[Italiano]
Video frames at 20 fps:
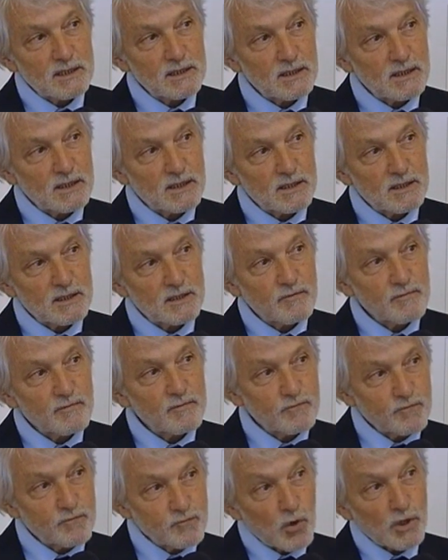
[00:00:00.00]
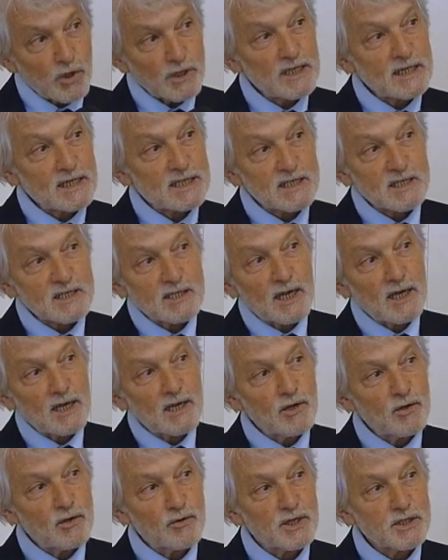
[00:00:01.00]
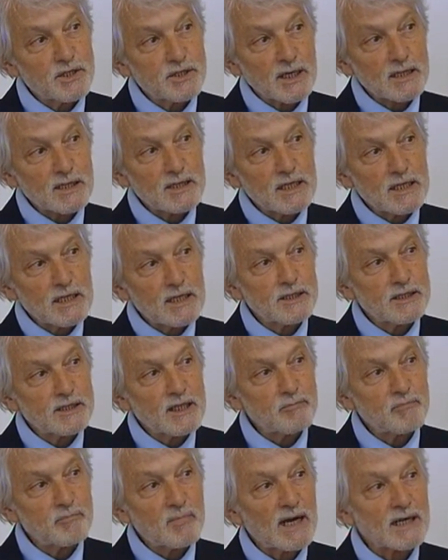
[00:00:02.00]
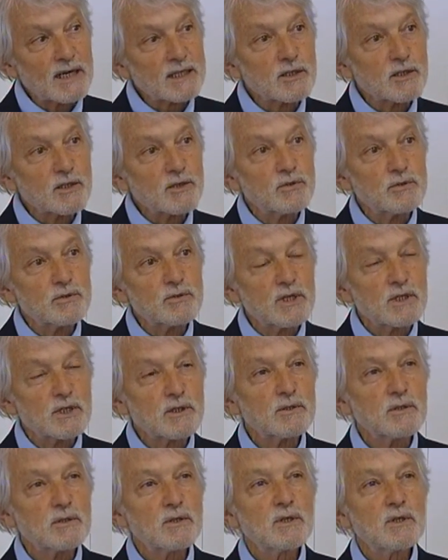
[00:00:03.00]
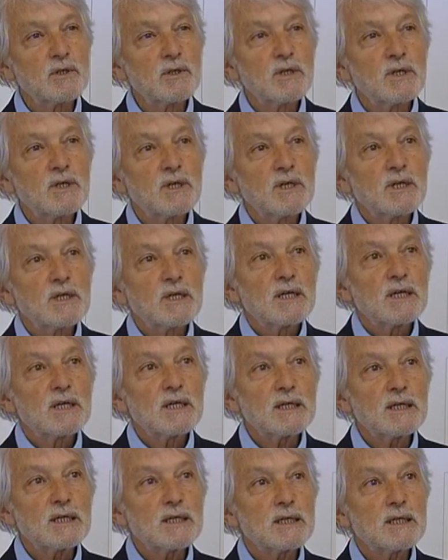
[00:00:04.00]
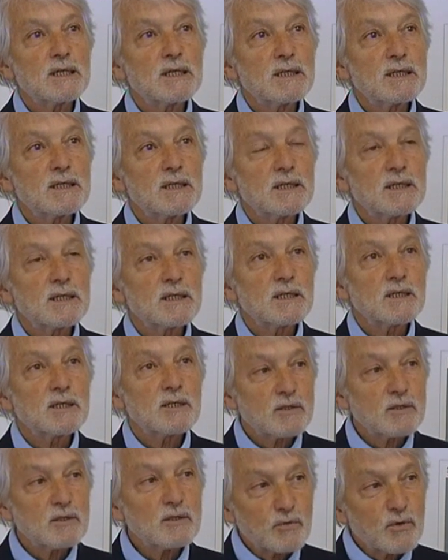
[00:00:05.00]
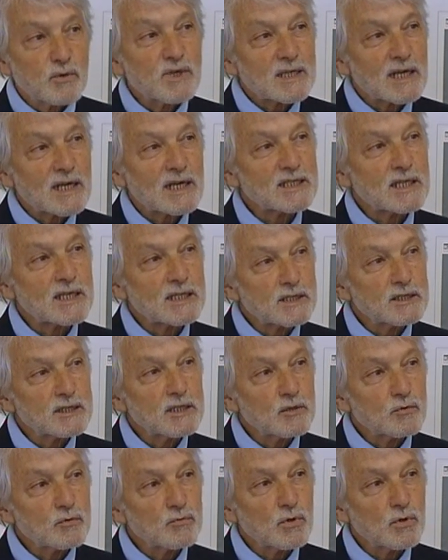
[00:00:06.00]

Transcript: eh, fuori del castello, nei giardini, nel parco. Ecco. Eh, questa è la stanza del